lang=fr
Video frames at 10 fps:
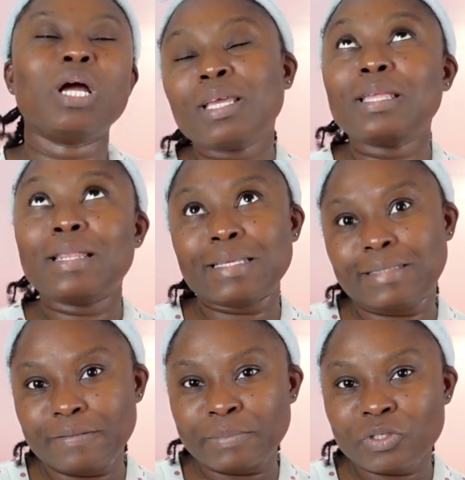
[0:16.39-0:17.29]
Et les
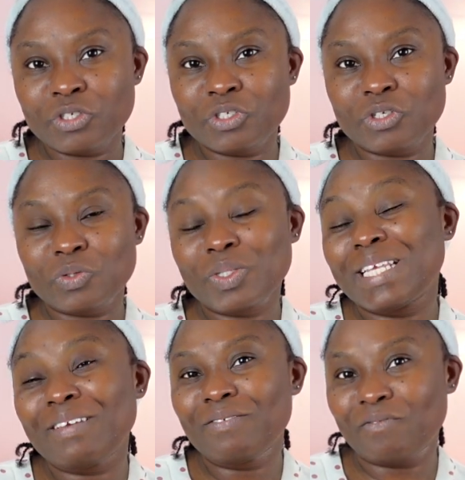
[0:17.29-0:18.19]
dimanches, ce sont
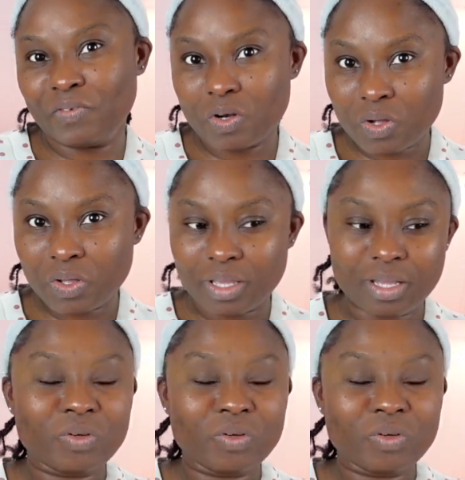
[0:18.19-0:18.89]
des vlogs.